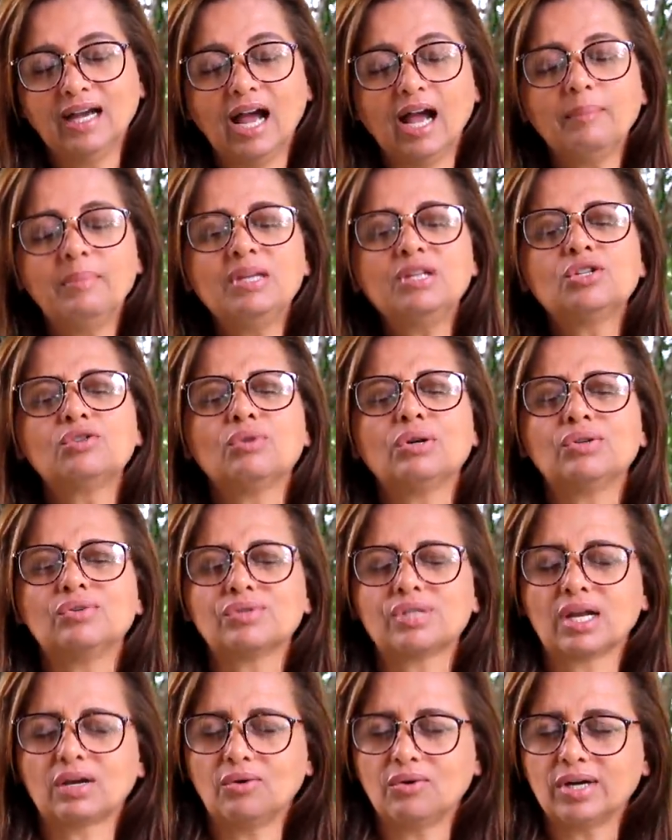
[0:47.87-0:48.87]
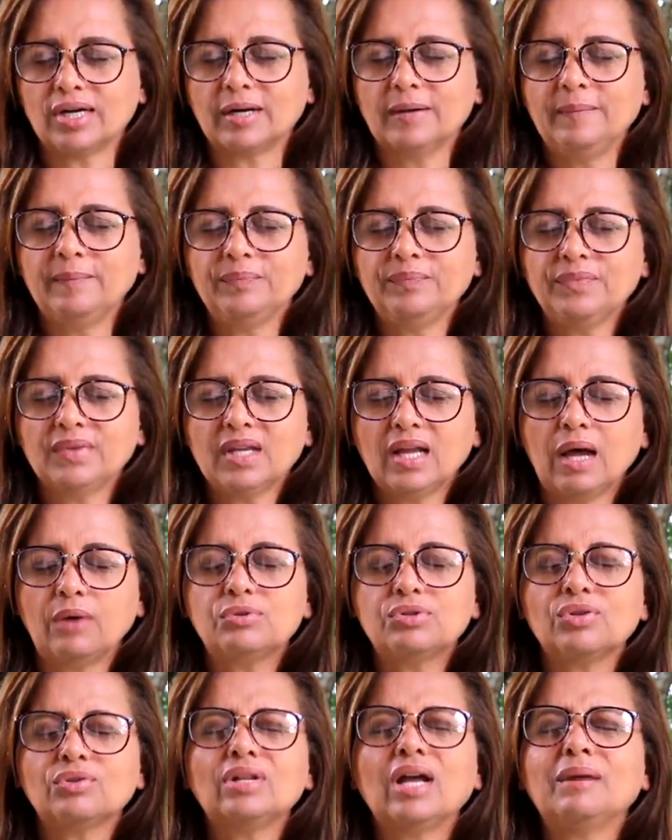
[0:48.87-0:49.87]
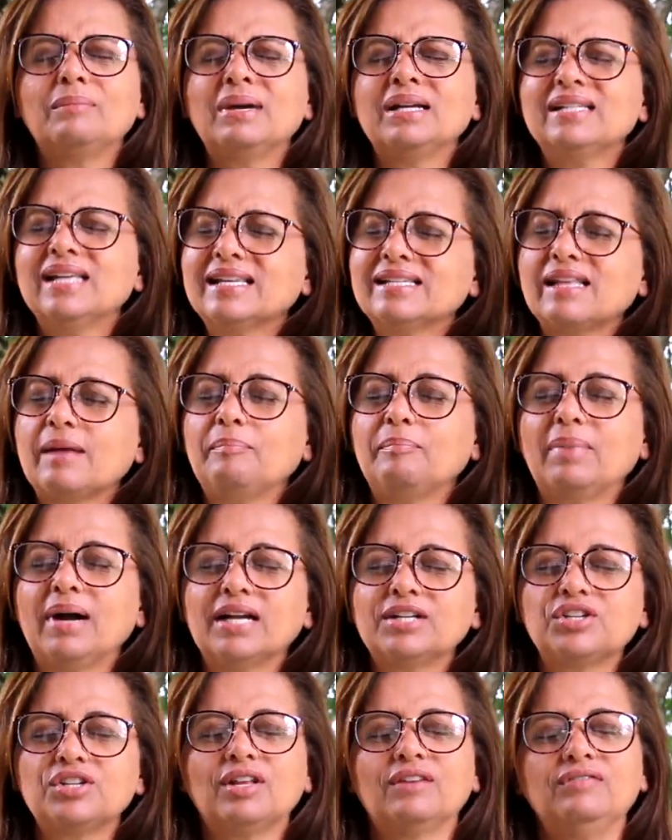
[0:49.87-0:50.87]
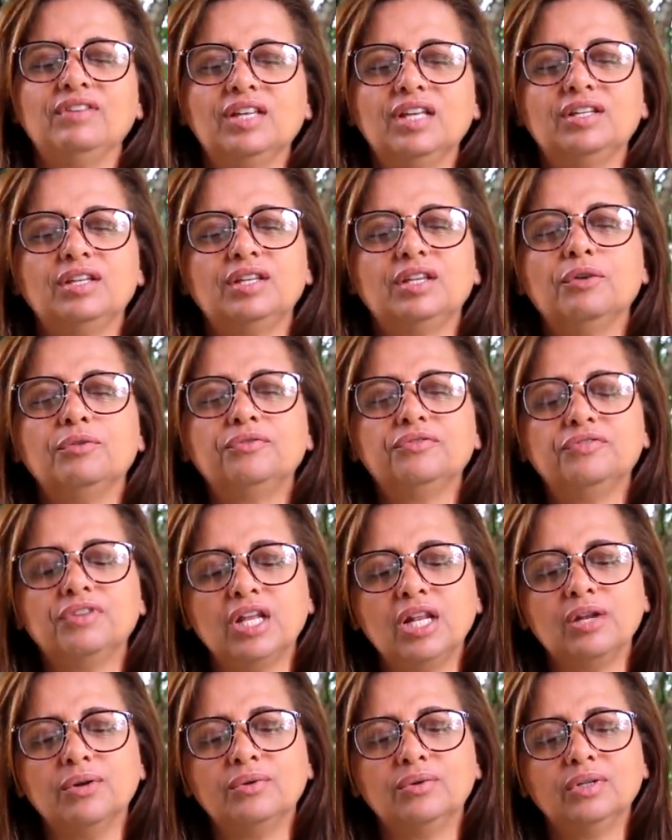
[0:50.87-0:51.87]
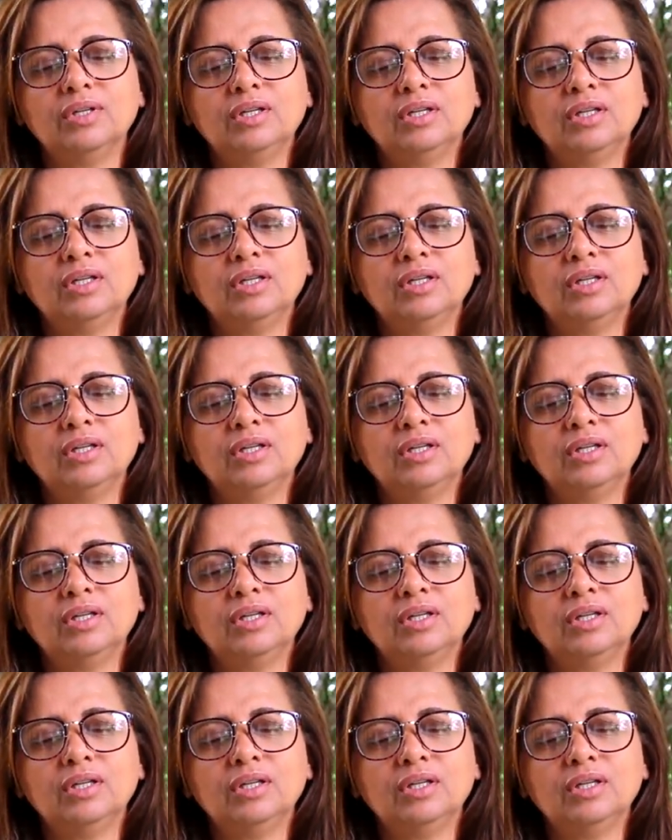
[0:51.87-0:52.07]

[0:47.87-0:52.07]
Abençoa-nos agora ao estudar mais esta parte da vida de teu filho